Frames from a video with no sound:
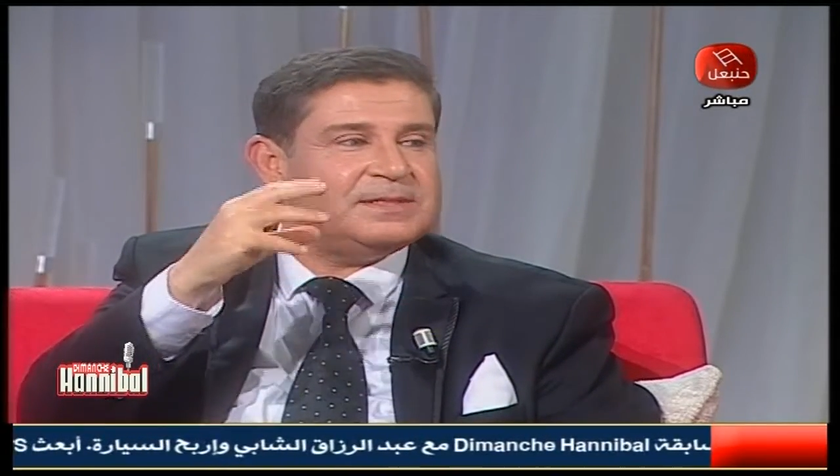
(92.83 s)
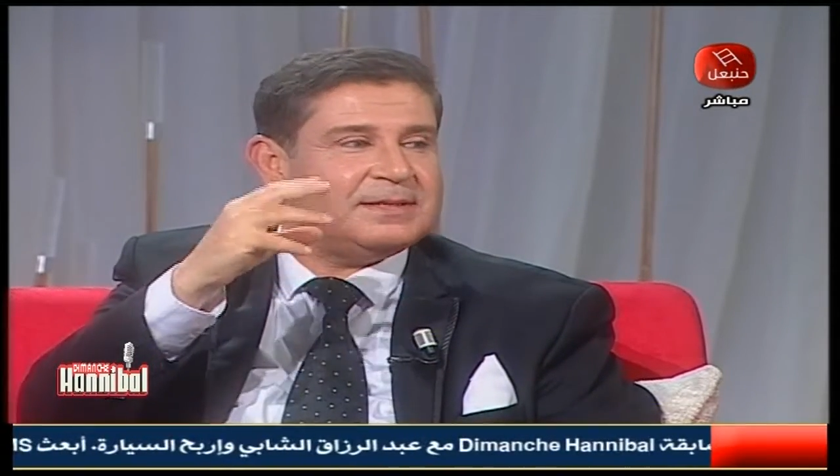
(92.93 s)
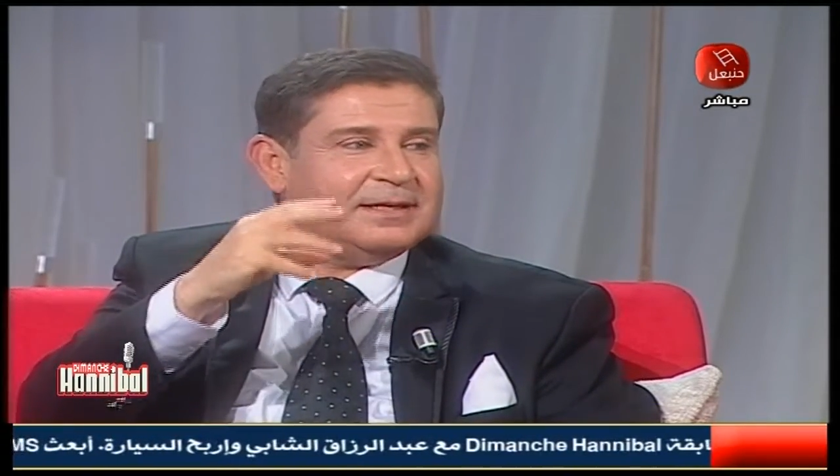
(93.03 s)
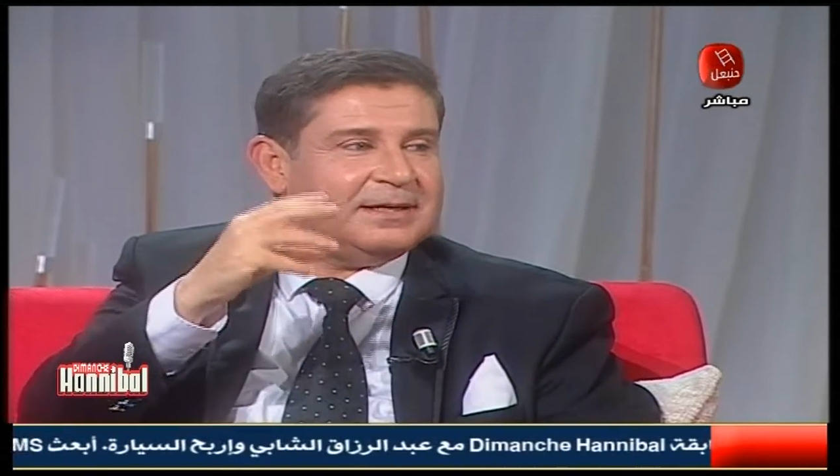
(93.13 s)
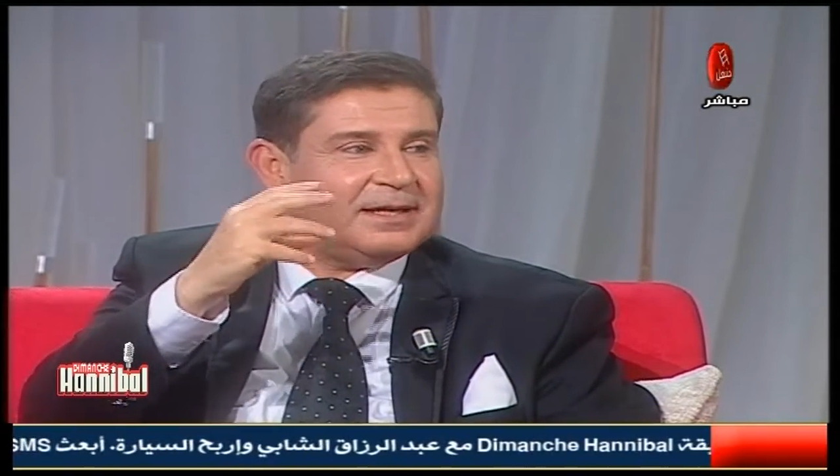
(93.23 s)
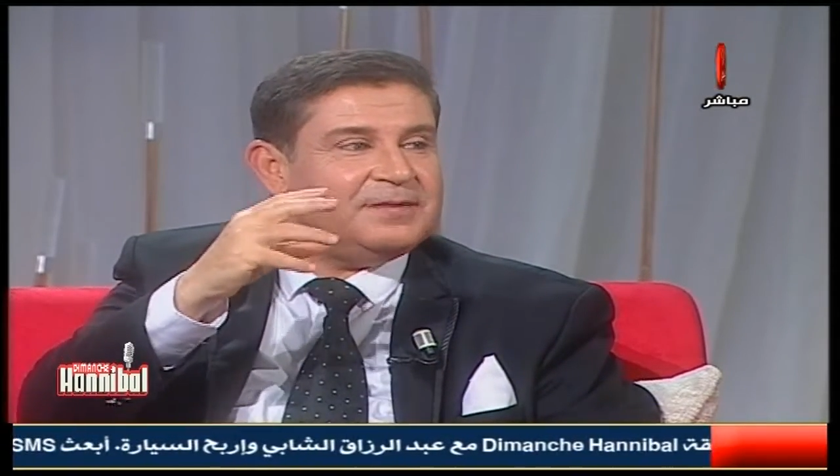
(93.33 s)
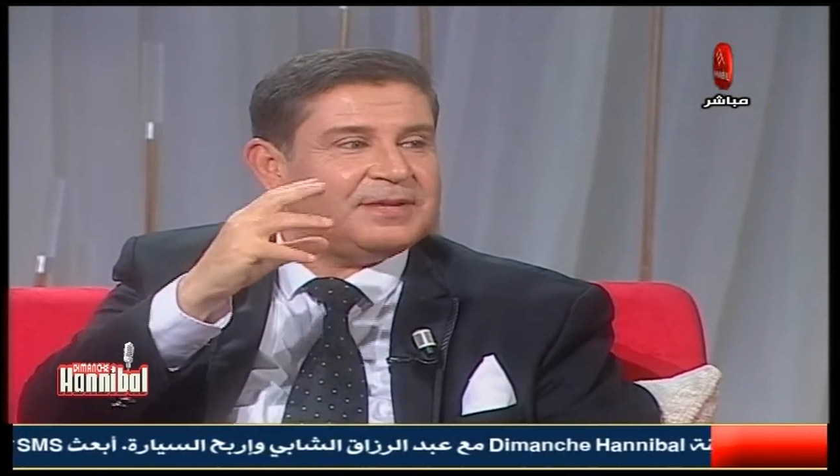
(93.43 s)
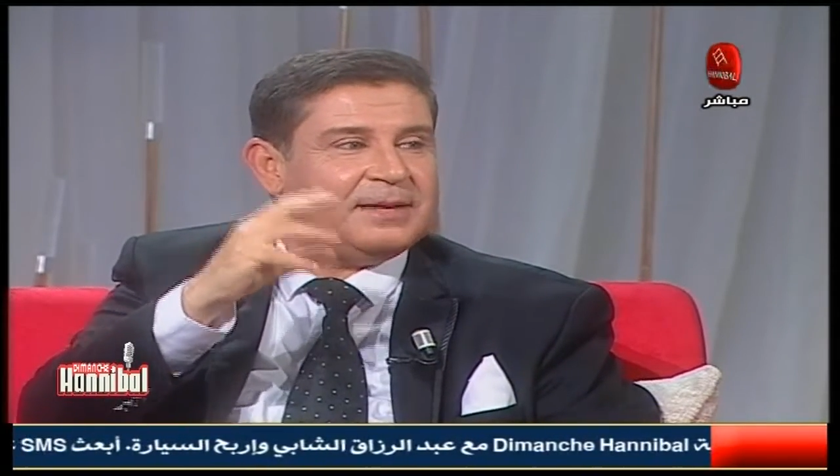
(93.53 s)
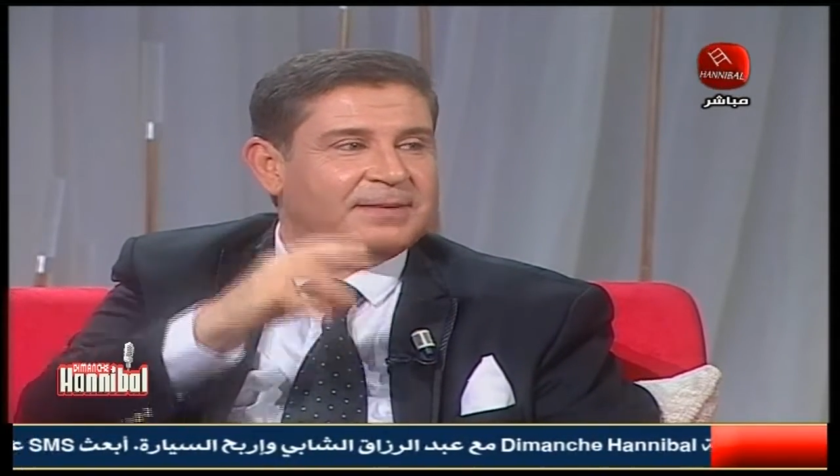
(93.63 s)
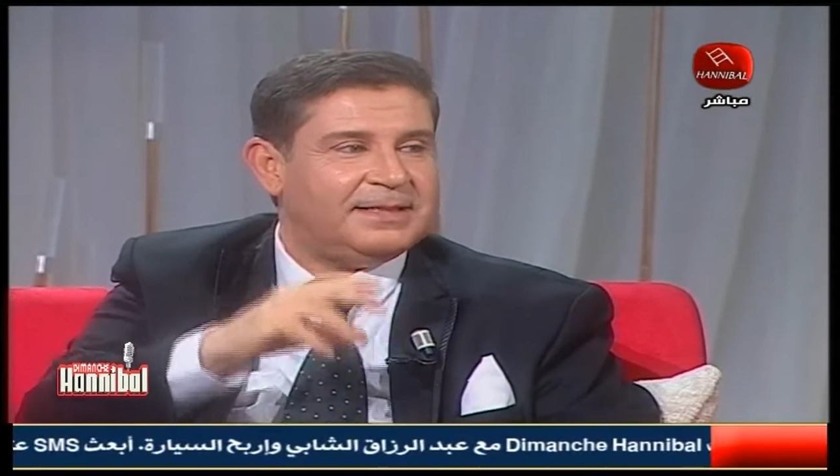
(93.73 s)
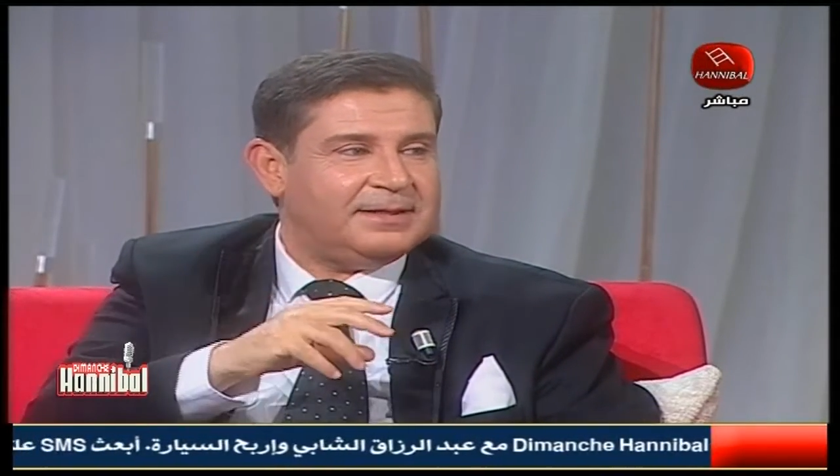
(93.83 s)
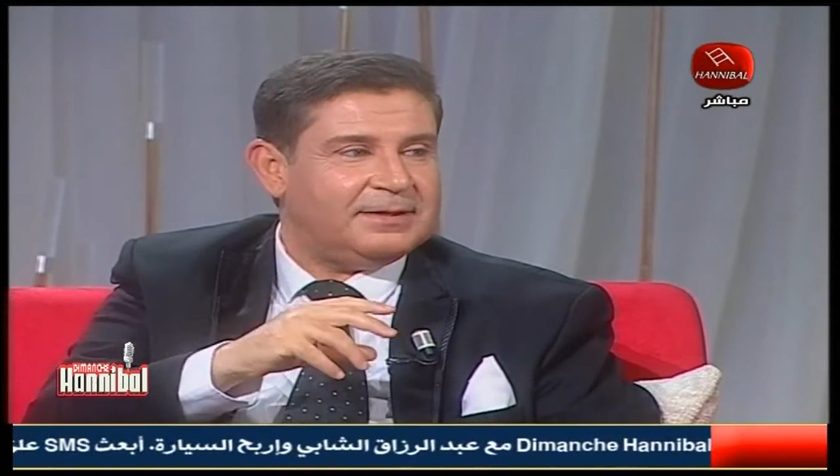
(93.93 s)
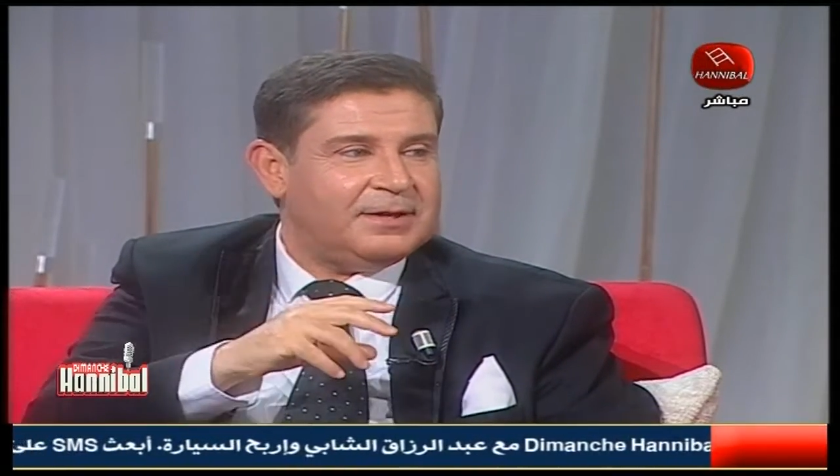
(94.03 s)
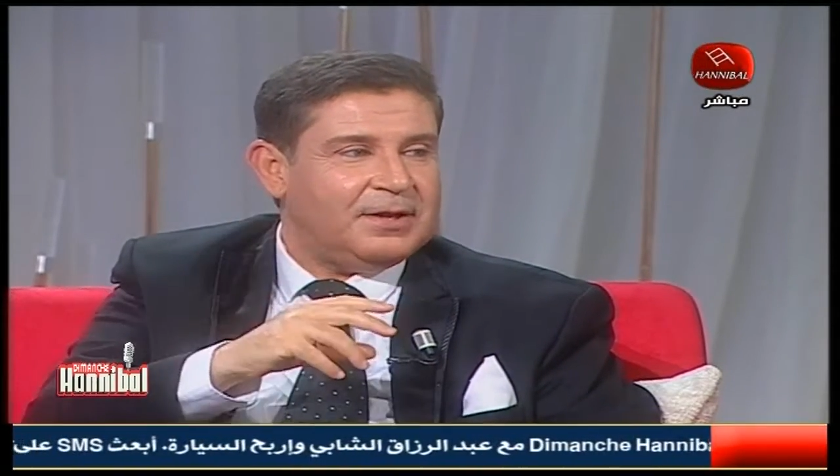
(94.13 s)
صغير خليفه حمادي